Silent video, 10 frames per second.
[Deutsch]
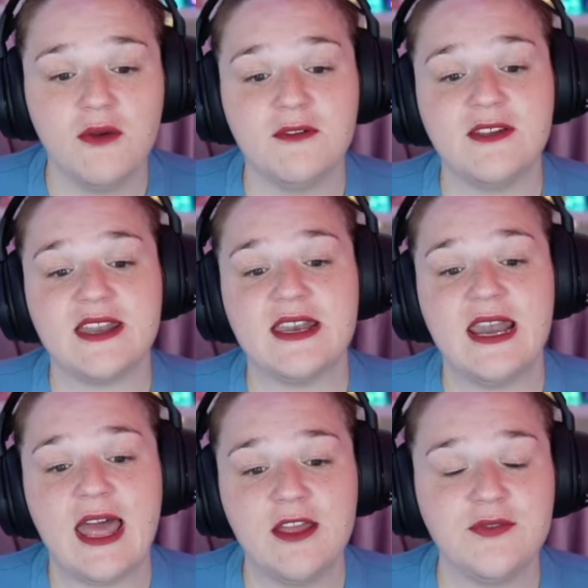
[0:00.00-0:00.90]
Wir werden
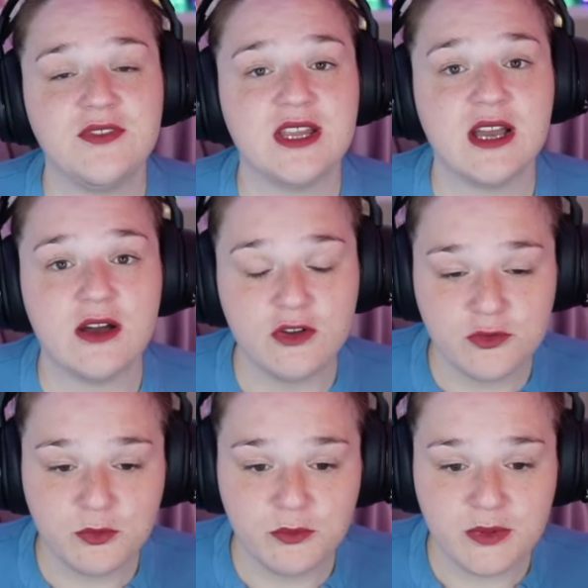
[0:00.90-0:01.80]
live Dinge
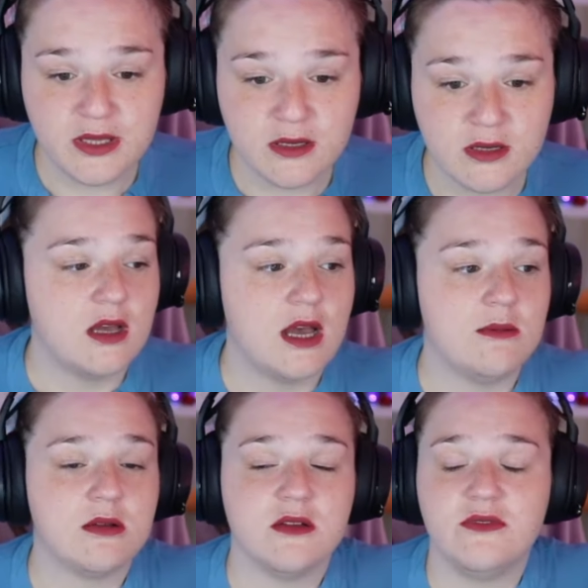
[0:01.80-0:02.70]
ausprobieren,
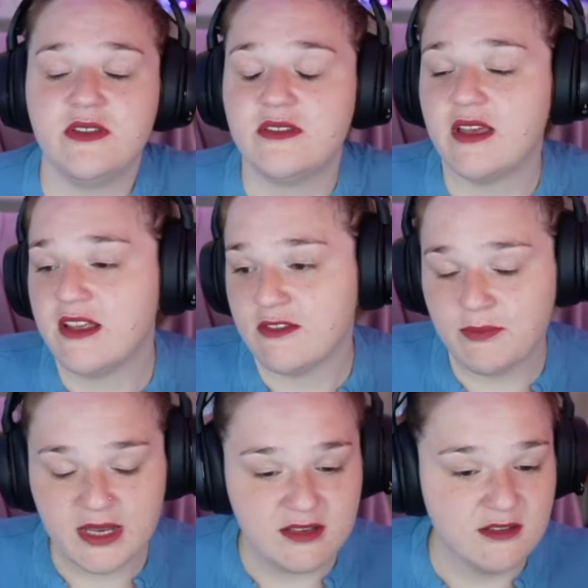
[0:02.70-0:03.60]
aber gewisse
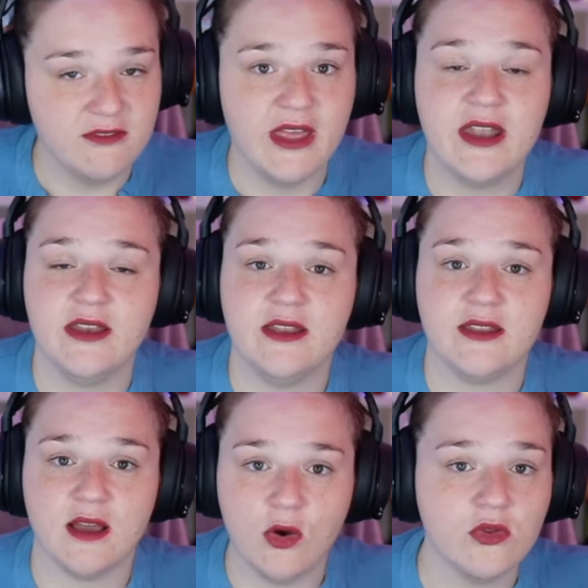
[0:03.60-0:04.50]
Aspekte werde
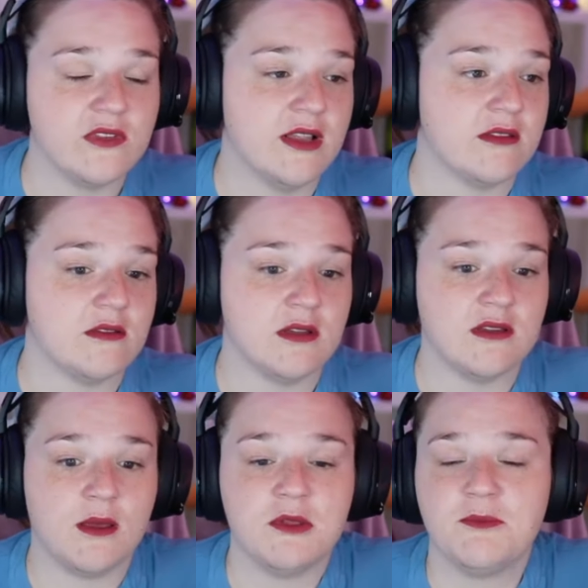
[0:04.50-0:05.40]
ich rauslassen.
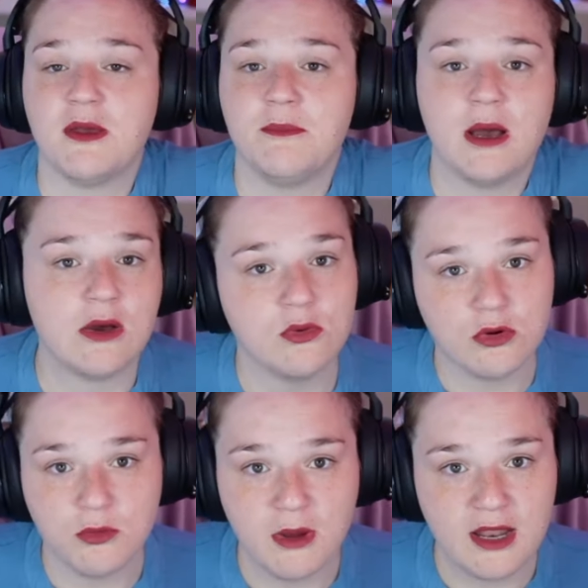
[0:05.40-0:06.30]
Das habe ich bei
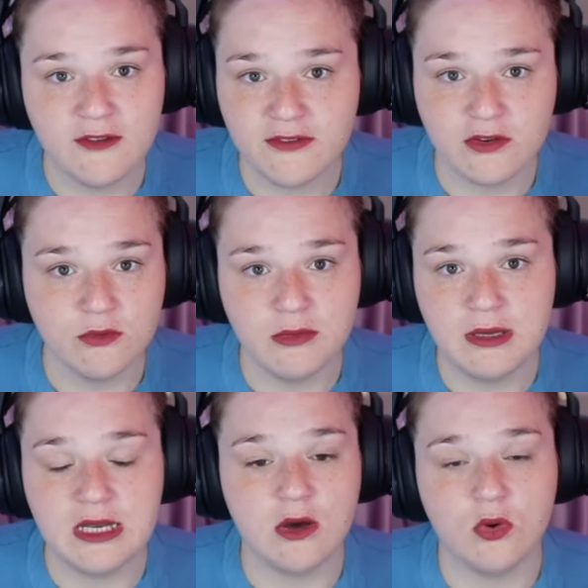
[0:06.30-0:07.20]
Paranormale
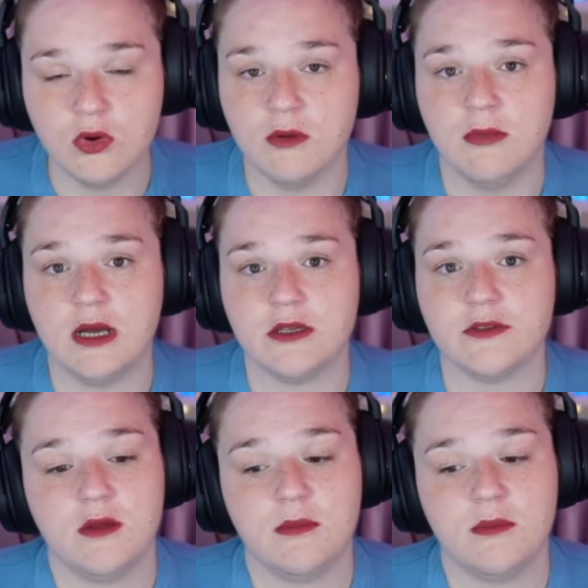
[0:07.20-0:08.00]
Phänomene auch gemacht.